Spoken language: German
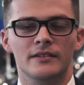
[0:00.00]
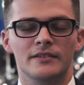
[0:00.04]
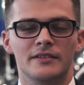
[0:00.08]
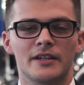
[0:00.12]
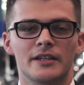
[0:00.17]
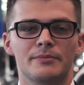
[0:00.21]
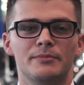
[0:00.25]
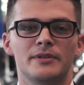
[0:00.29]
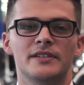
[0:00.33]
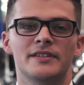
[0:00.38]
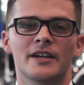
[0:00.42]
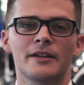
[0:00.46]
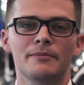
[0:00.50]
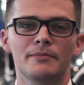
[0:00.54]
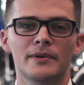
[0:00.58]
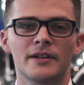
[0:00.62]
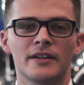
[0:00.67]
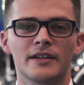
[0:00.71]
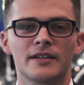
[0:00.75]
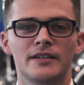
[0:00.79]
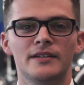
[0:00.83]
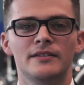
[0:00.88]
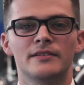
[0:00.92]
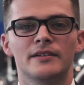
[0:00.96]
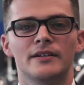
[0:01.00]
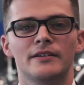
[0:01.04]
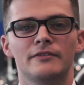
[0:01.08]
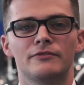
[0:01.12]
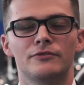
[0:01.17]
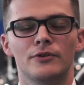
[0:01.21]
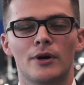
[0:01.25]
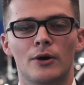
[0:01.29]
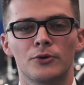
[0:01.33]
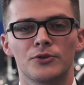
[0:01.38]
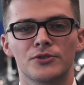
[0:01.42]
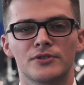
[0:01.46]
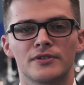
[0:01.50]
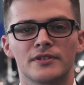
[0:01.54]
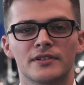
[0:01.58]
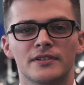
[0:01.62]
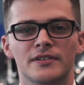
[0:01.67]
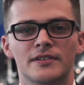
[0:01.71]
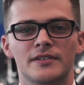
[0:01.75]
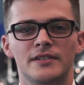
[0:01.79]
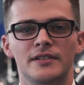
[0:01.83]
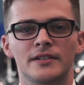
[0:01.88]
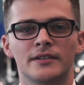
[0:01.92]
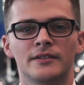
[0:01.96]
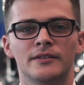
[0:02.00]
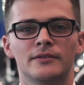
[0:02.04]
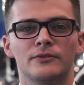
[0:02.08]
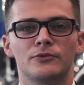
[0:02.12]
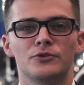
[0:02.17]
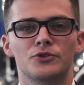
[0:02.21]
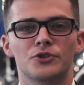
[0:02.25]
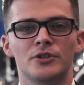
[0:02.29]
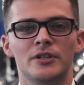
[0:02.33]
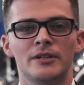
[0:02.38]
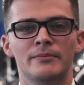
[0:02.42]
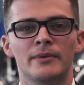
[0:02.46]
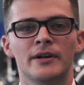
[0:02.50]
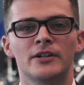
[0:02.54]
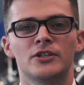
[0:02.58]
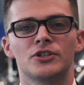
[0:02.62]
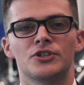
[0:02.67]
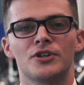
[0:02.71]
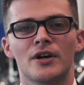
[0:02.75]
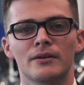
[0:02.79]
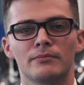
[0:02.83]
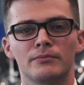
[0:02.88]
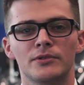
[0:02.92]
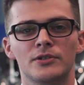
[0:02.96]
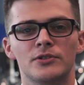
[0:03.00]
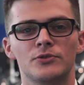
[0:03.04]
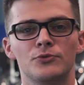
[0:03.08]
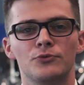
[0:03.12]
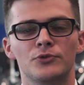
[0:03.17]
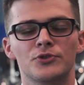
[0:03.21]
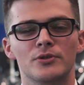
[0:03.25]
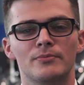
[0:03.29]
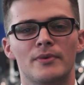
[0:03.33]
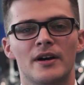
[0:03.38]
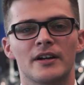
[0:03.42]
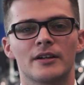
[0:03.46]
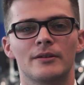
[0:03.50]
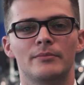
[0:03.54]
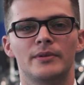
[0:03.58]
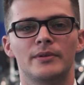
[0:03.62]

Da ich mich seit meiner Kindheit für Autos interessiere und schon immer einen starken Bezug zur Marke